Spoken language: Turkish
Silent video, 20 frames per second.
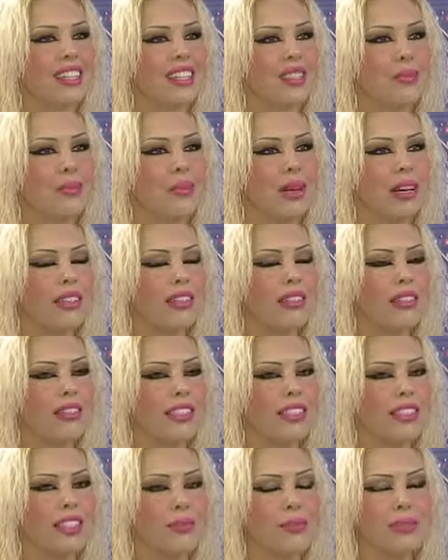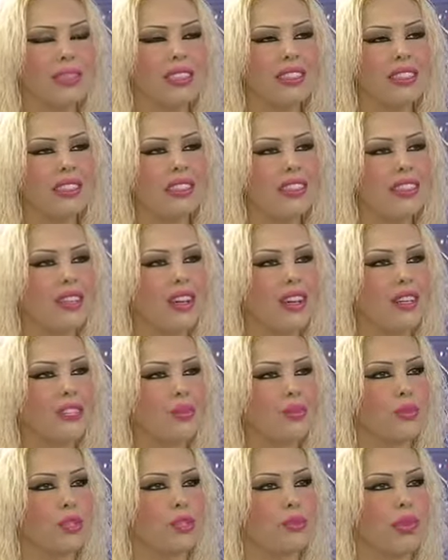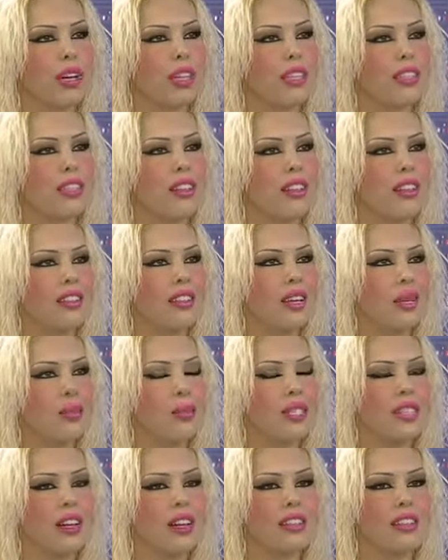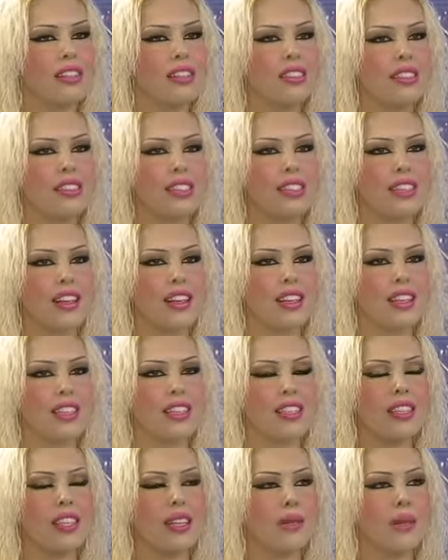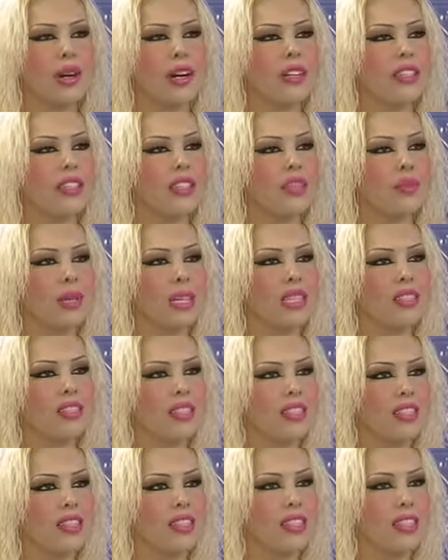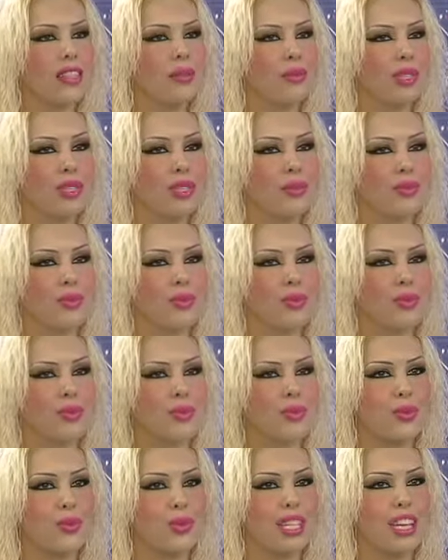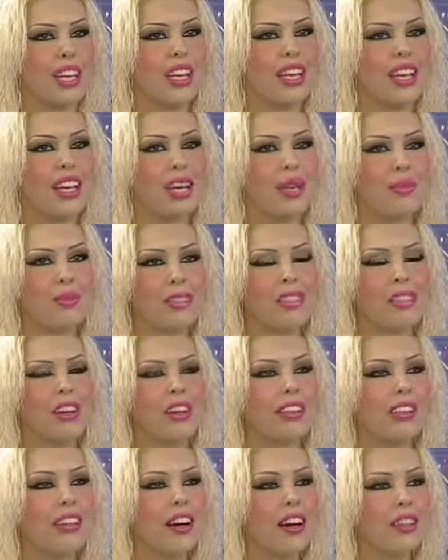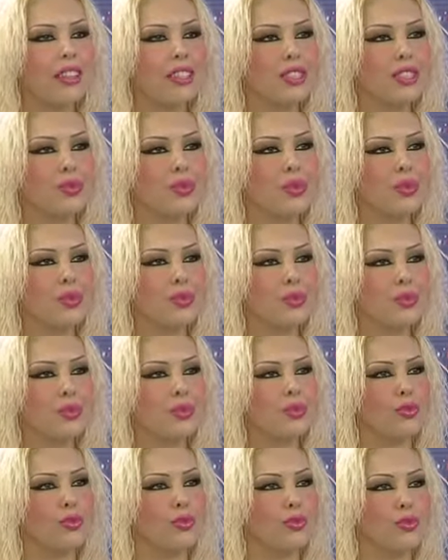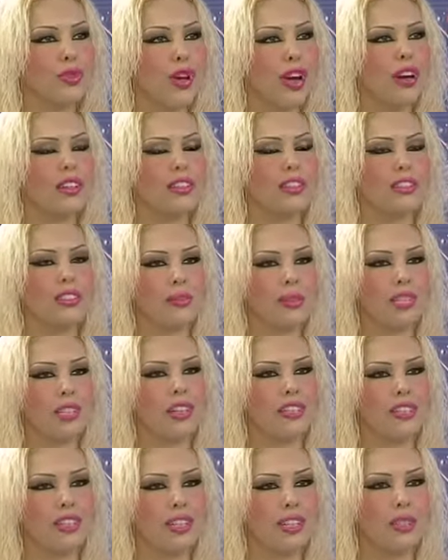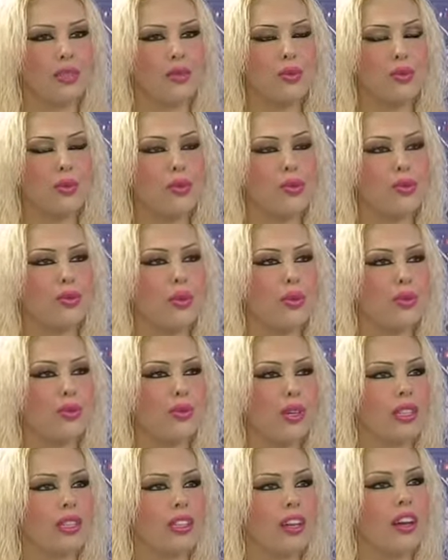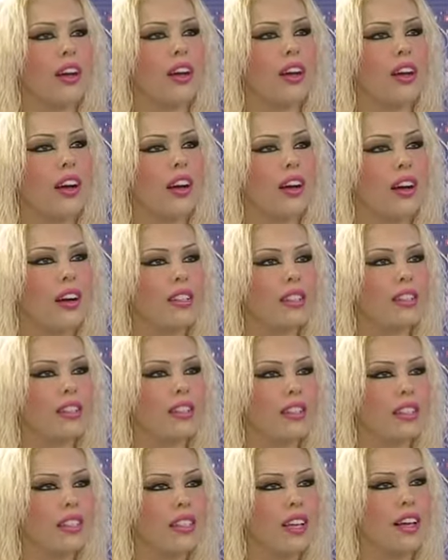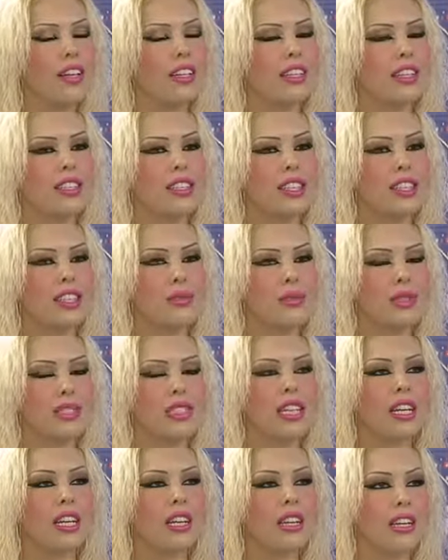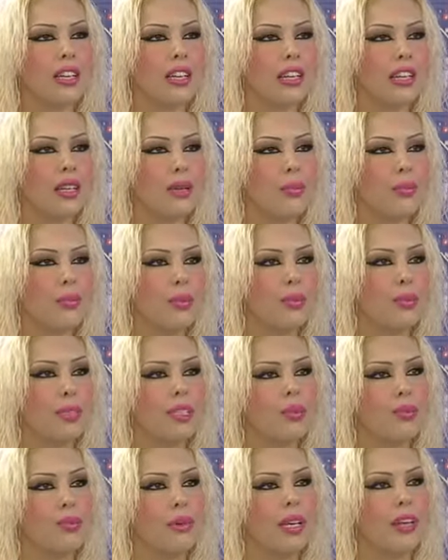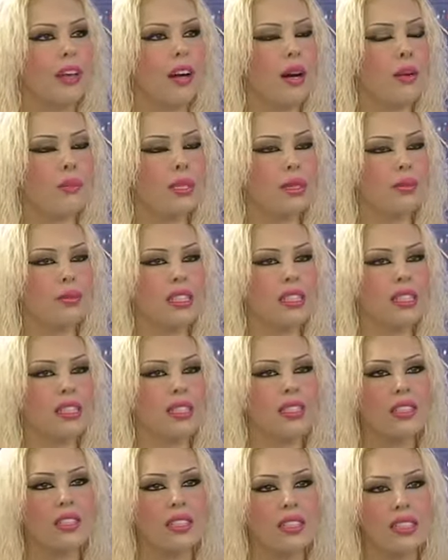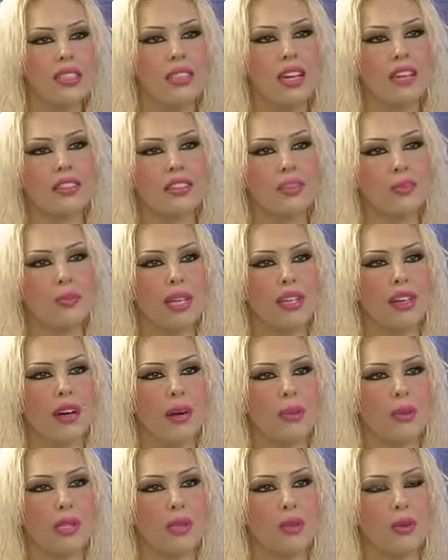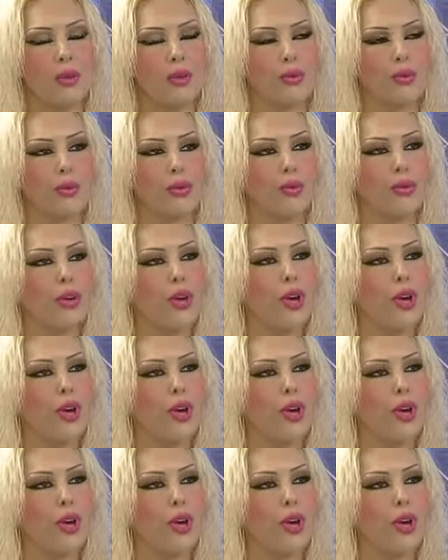Ben e, bir yazı yazmıştım. Allah bizi Hazreti İsa Aleyhisselam'a, Hazreti Mehdi Aleyhisselam'a kavuştursun diye. Bir tane kardeşimiz bunun hakkında birkaç tane soru sordu bana. Hazreti İsa Aleyhisselam'ın e, bizim peygamberimiz değil, Hristiyanların peygamberi olduğunu,